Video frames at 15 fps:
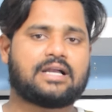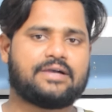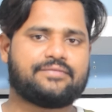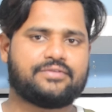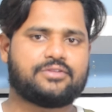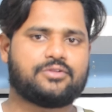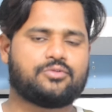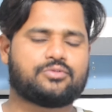
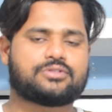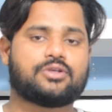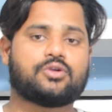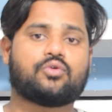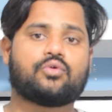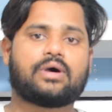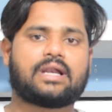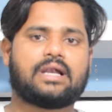काफ़ी दिनों से
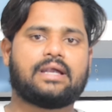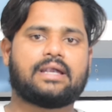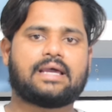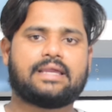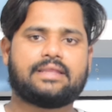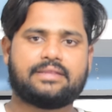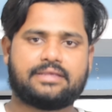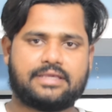
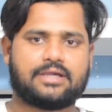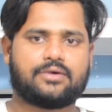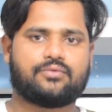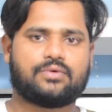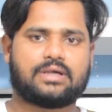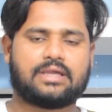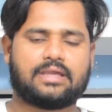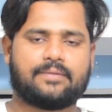क्वारंटाइन किया
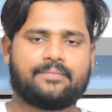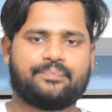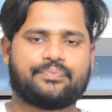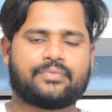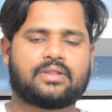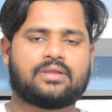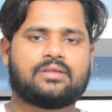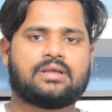हुआ है
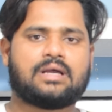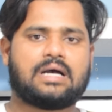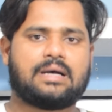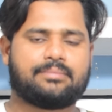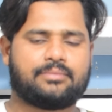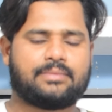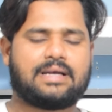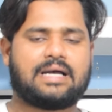
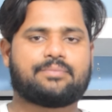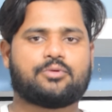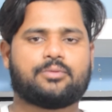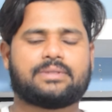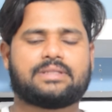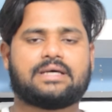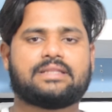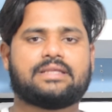हम
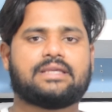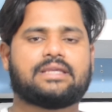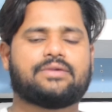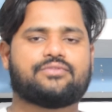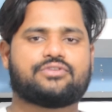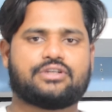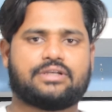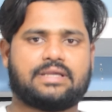आपको बता दें
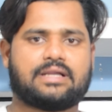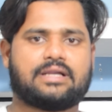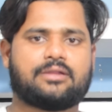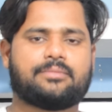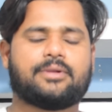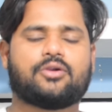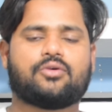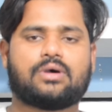कि वो
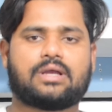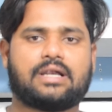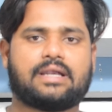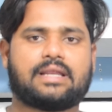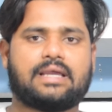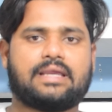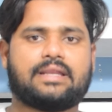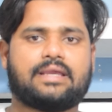चिड़ियाघर में
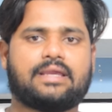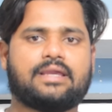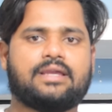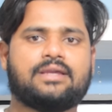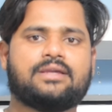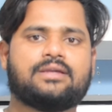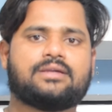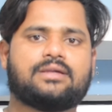क्वारंटाइन है
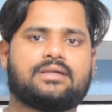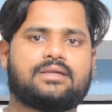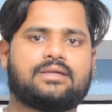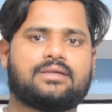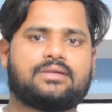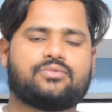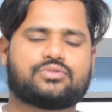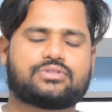
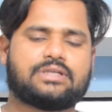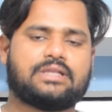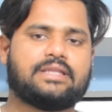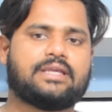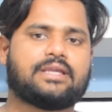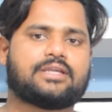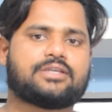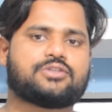उसके
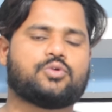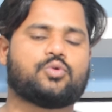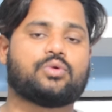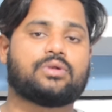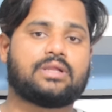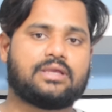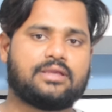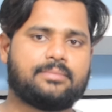लिए किसी
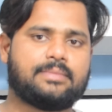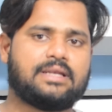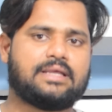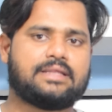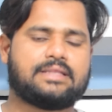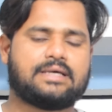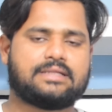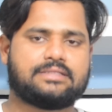को नहीं
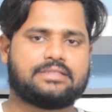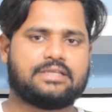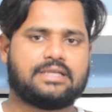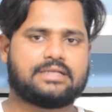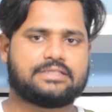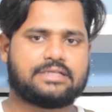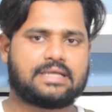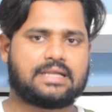मिलने
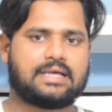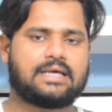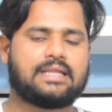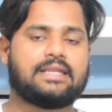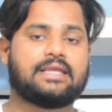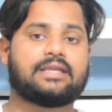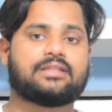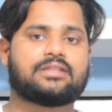दिया जा रहा
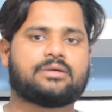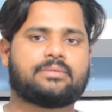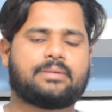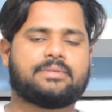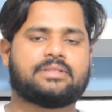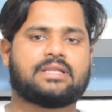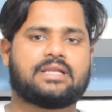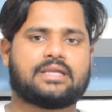लेकिन
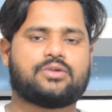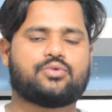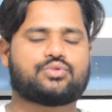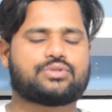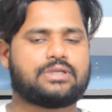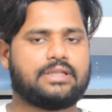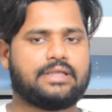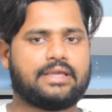तमामी तरह की
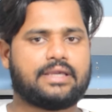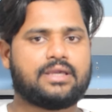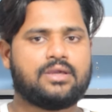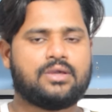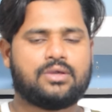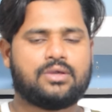उसके लिए